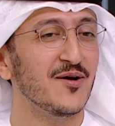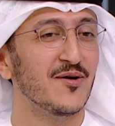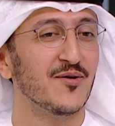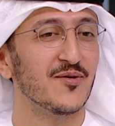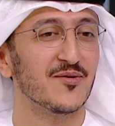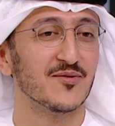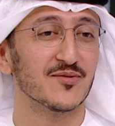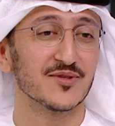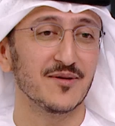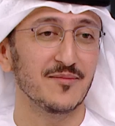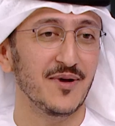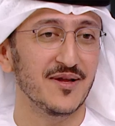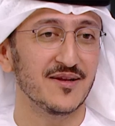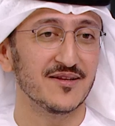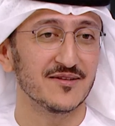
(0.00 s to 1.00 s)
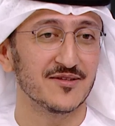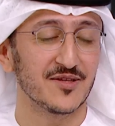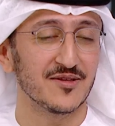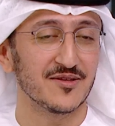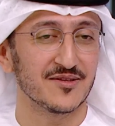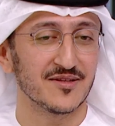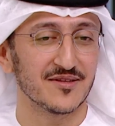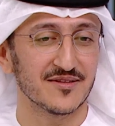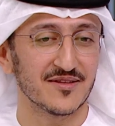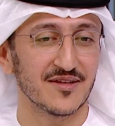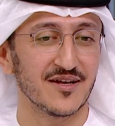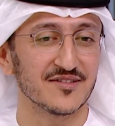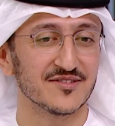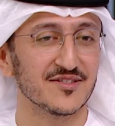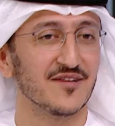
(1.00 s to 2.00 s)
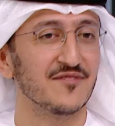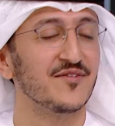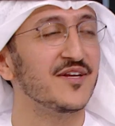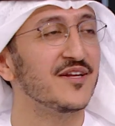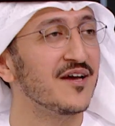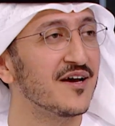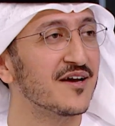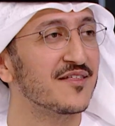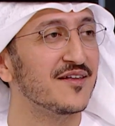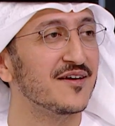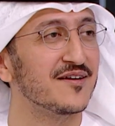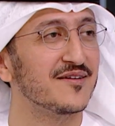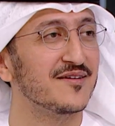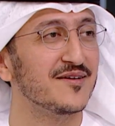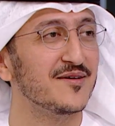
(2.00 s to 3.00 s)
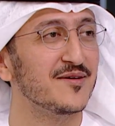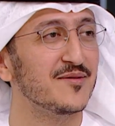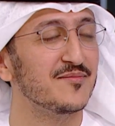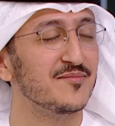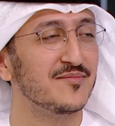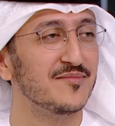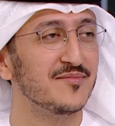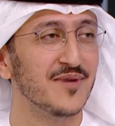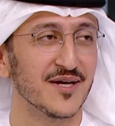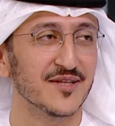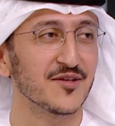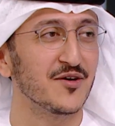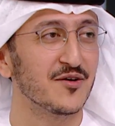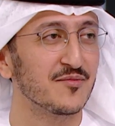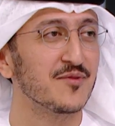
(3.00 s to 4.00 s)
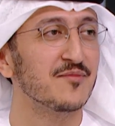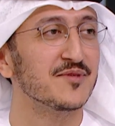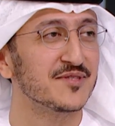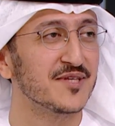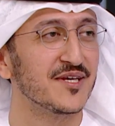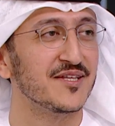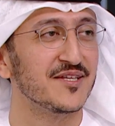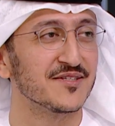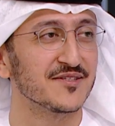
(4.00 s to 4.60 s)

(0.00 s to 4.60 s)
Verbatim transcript: وطبعا تاصل فينا اكثر آه، بعد قربي من سيدي